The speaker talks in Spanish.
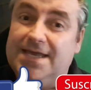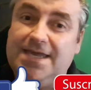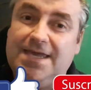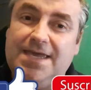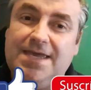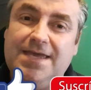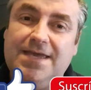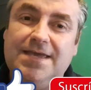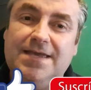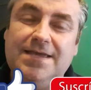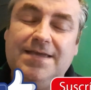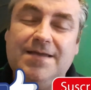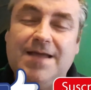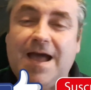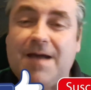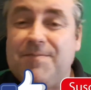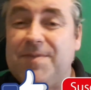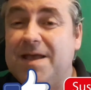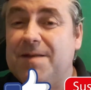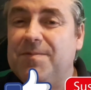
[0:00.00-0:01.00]
Y
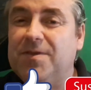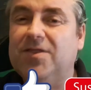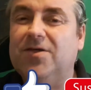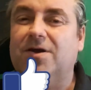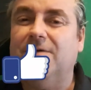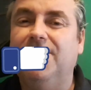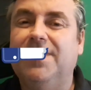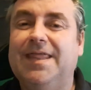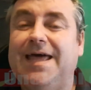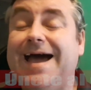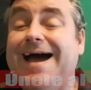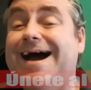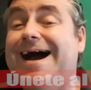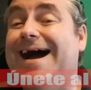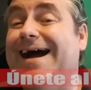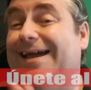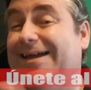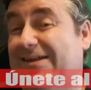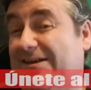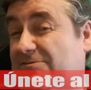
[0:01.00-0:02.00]
a mí el miedo que me da,
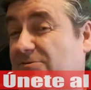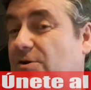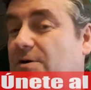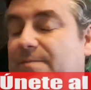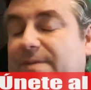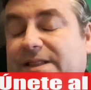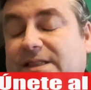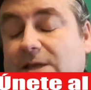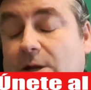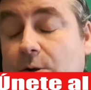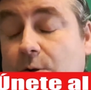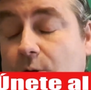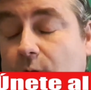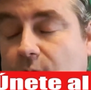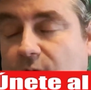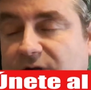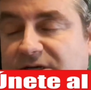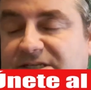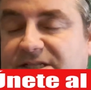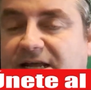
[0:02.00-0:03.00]
aunque actualmente
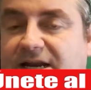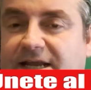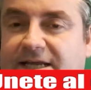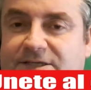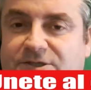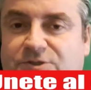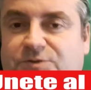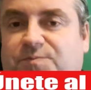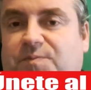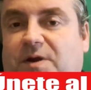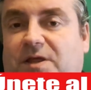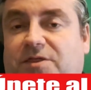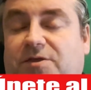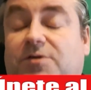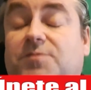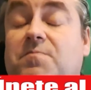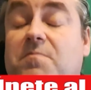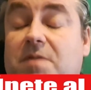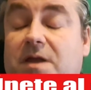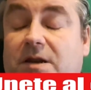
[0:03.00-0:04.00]
no están a esos
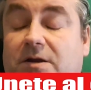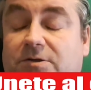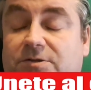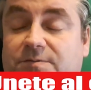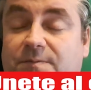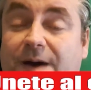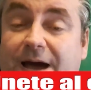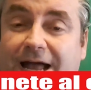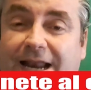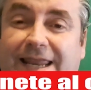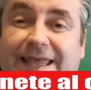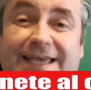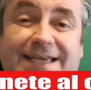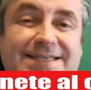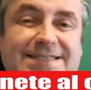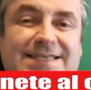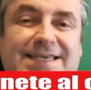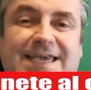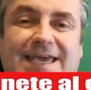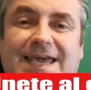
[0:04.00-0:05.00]
precios, menos mal,
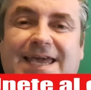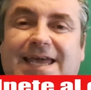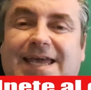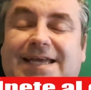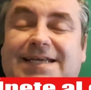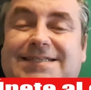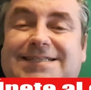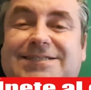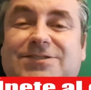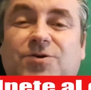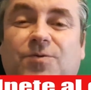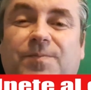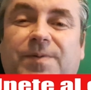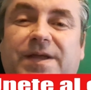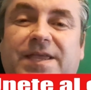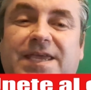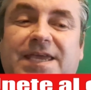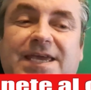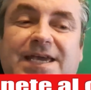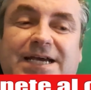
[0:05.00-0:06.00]
es que estas
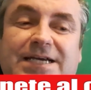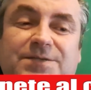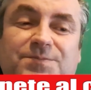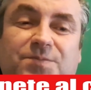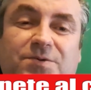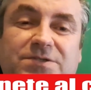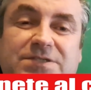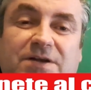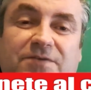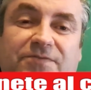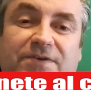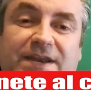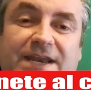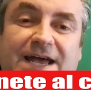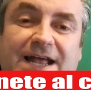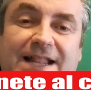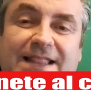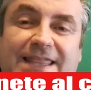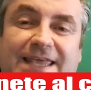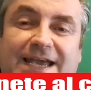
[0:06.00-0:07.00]
compañías pues al
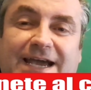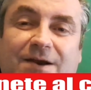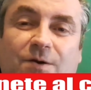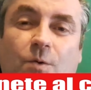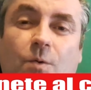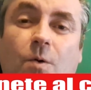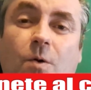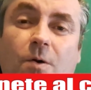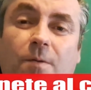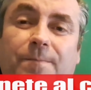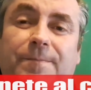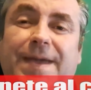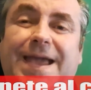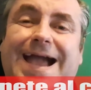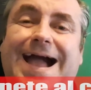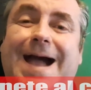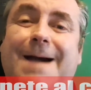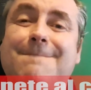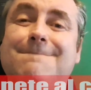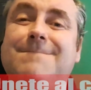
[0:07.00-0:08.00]
final digan, uh,
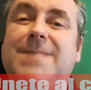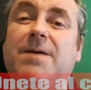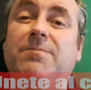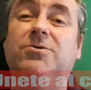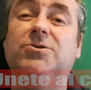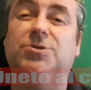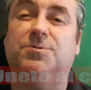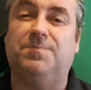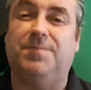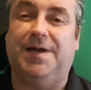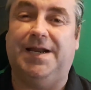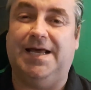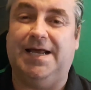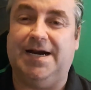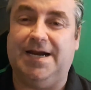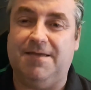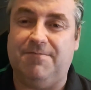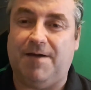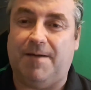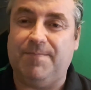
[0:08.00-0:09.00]
venga, vamos para
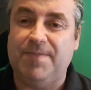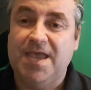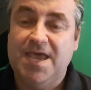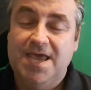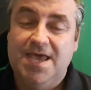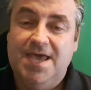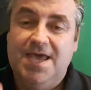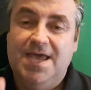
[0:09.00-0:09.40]
arriba.